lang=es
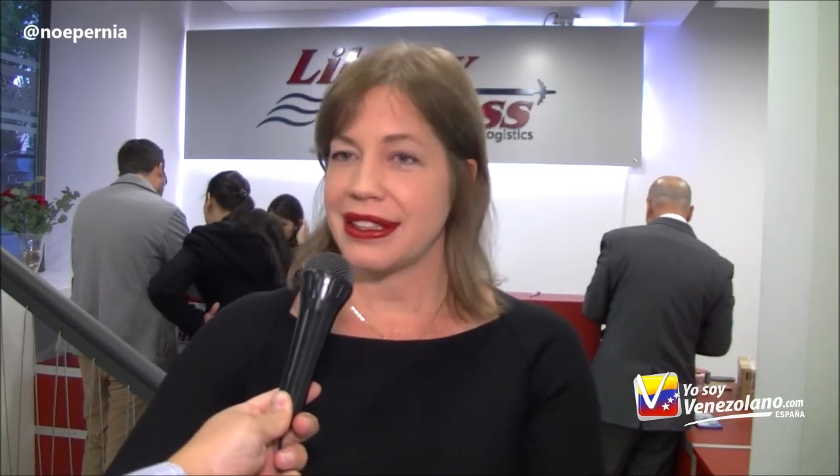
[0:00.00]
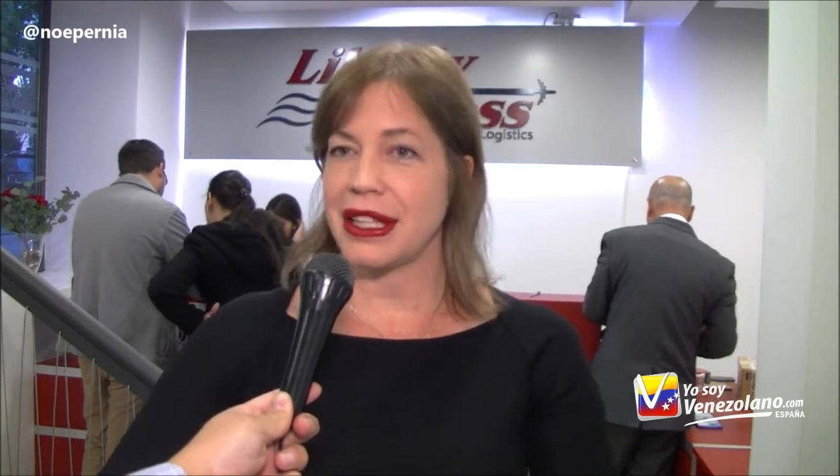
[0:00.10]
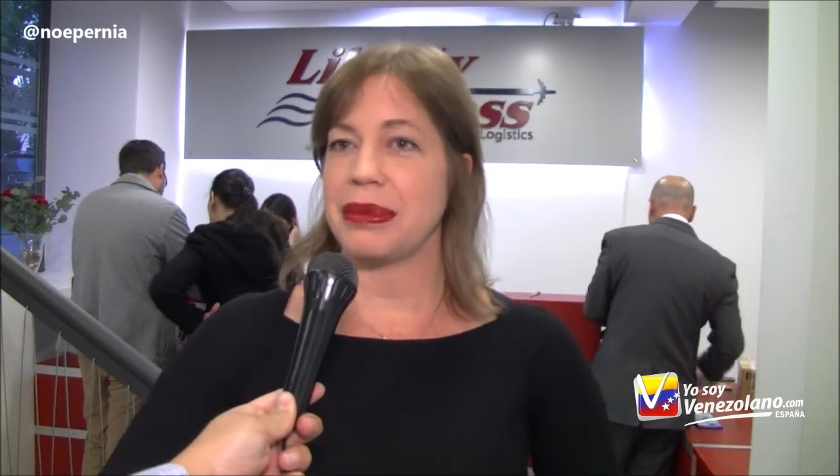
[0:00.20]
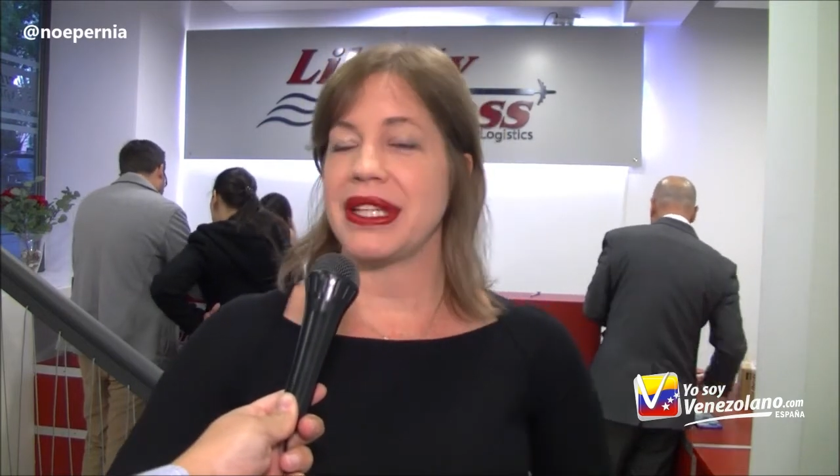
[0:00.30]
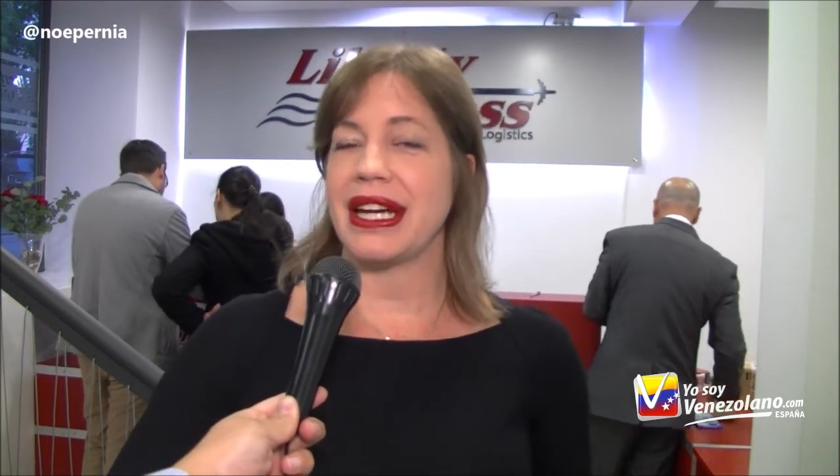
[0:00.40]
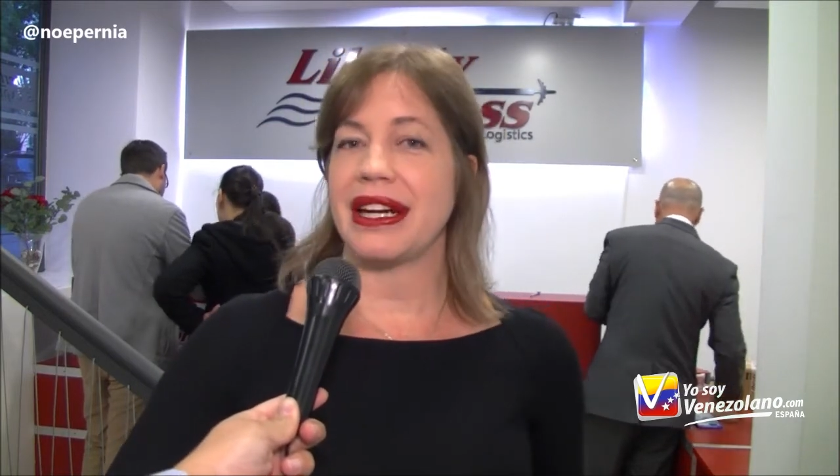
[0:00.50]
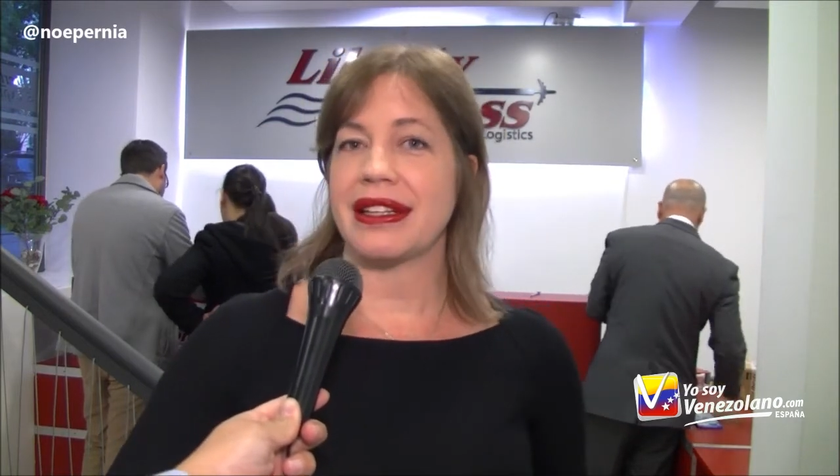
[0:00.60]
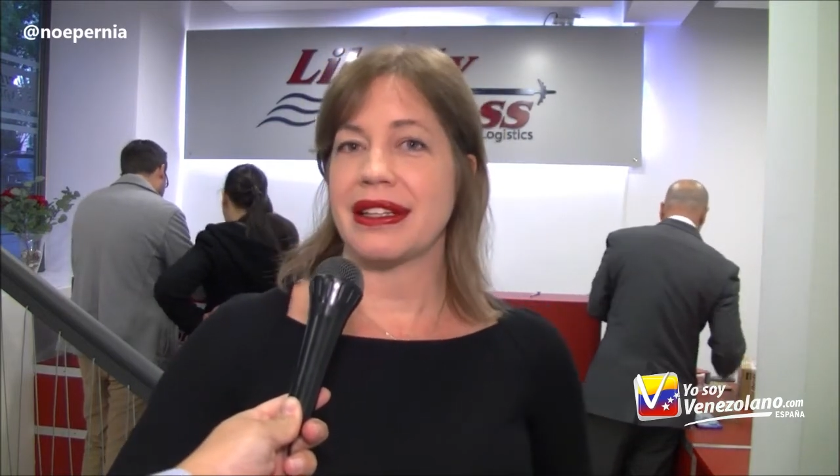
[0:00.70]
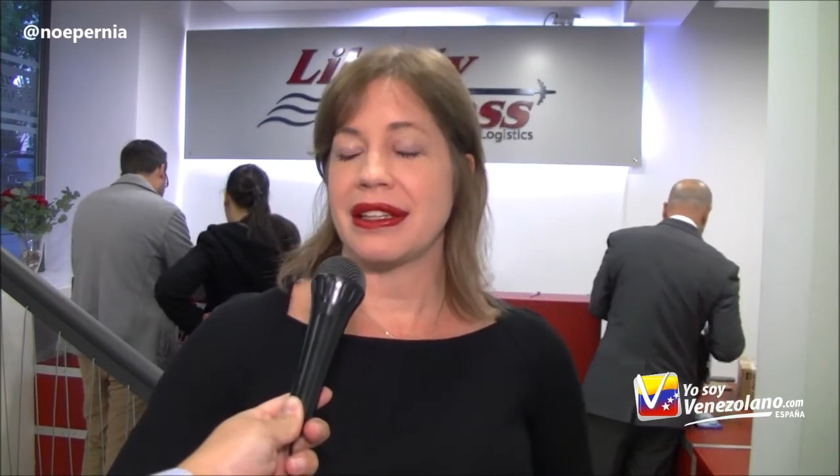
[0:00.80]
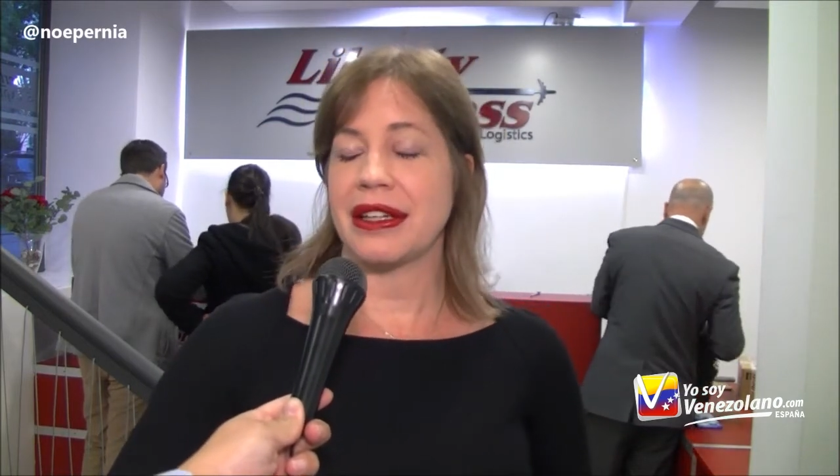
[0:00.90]

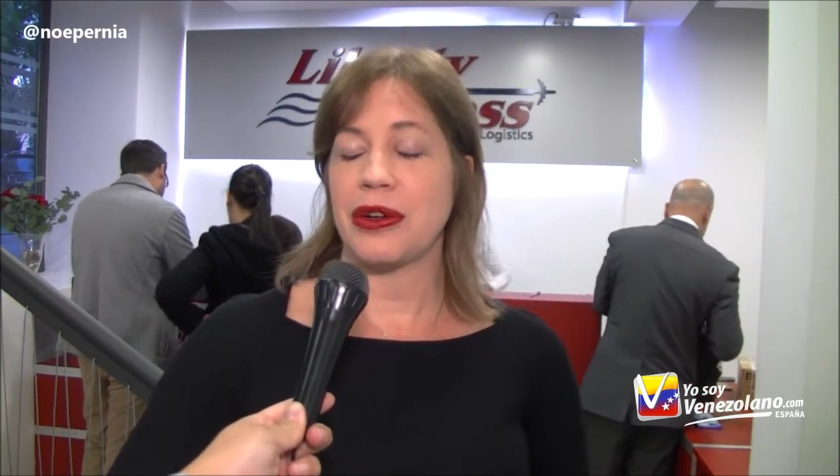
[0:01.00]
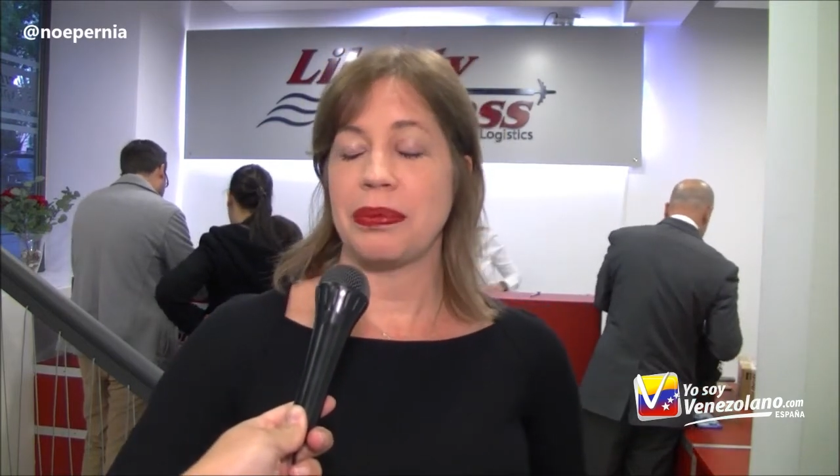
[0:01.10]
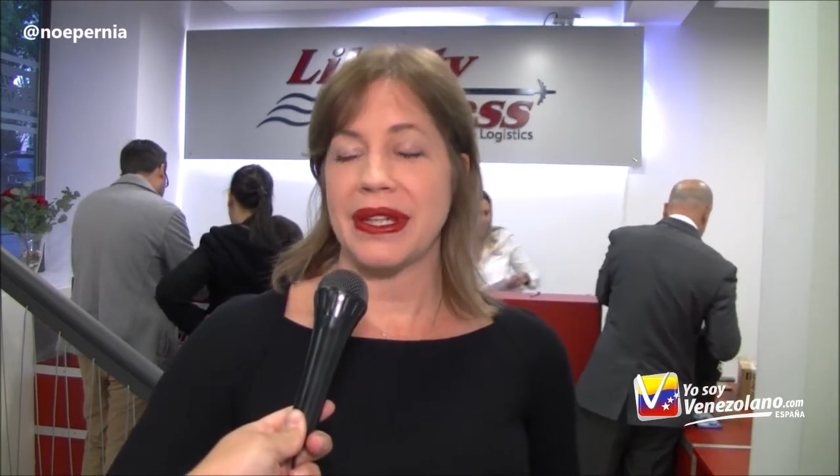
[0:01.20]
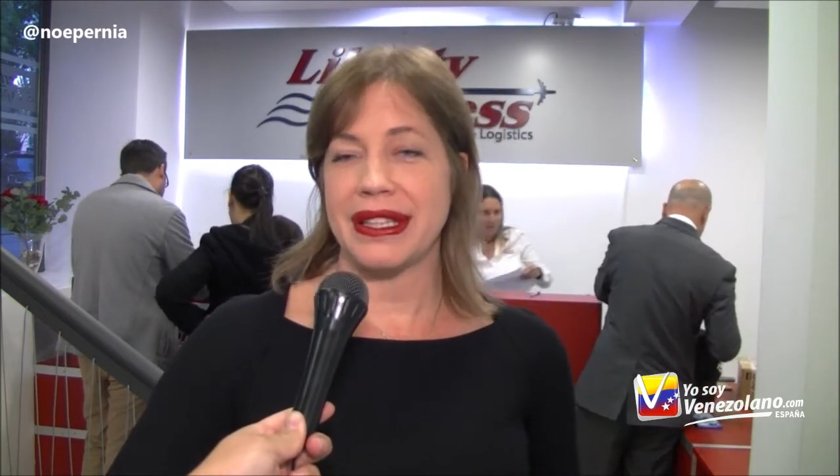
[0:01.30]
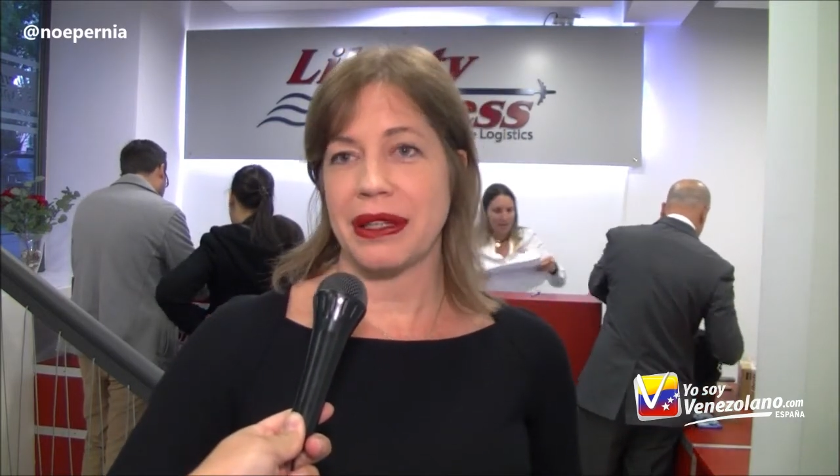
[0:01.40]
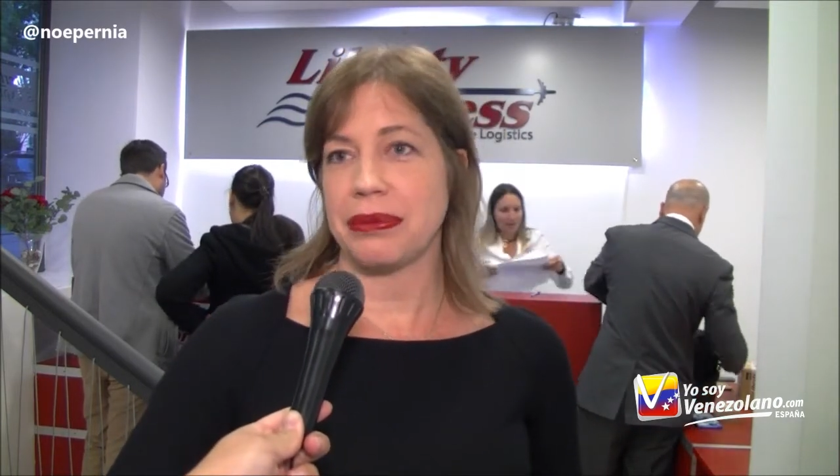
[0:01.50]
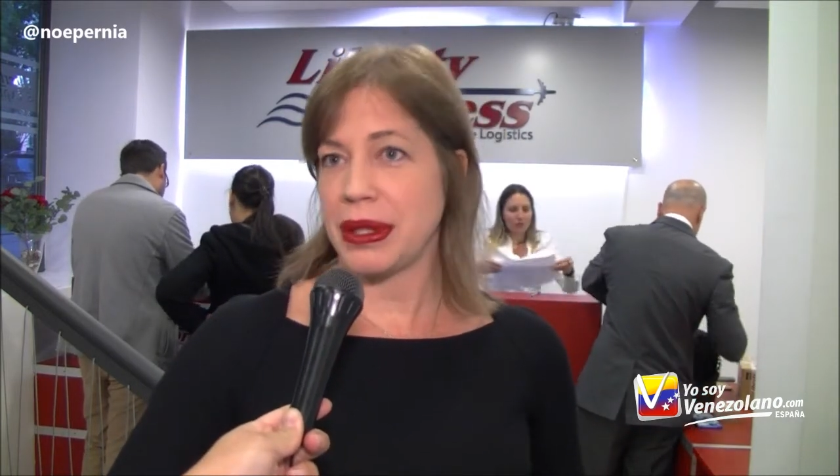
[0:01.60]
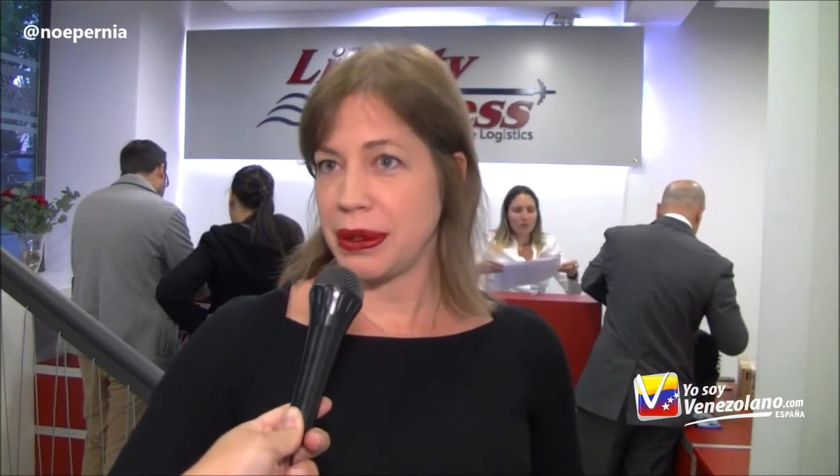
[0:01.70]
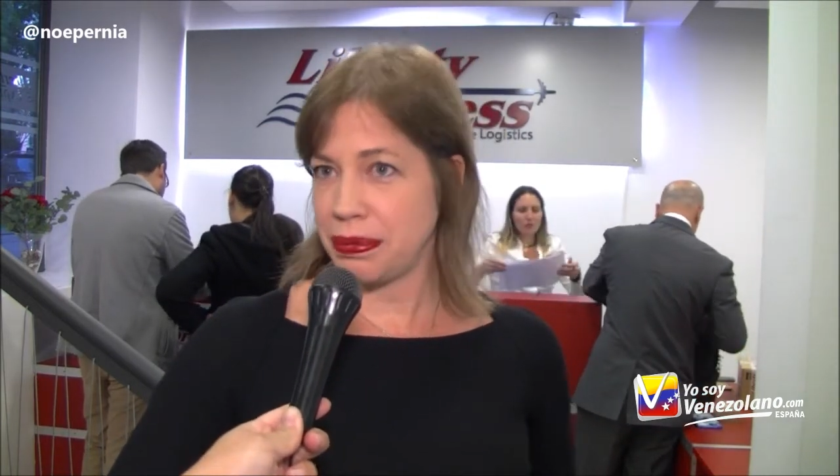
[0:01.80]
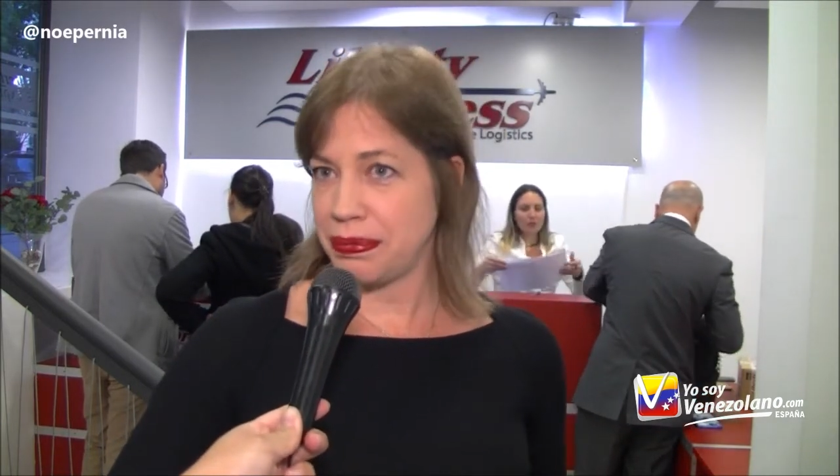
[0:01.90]
terminar, eh, completar
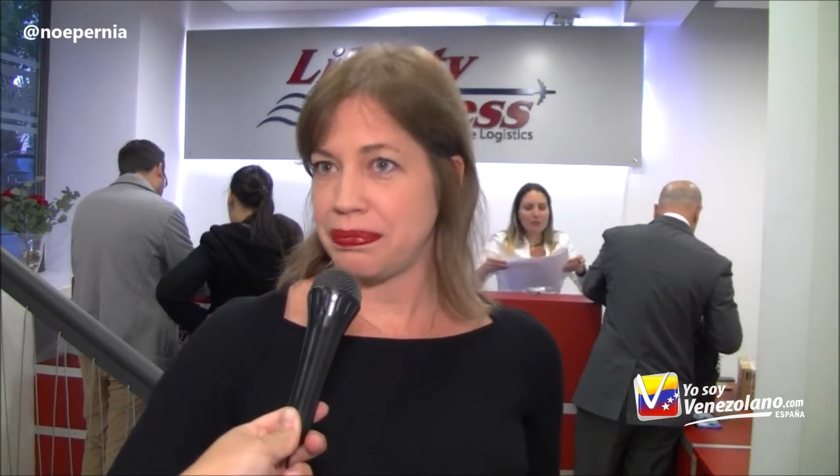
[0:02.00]
mi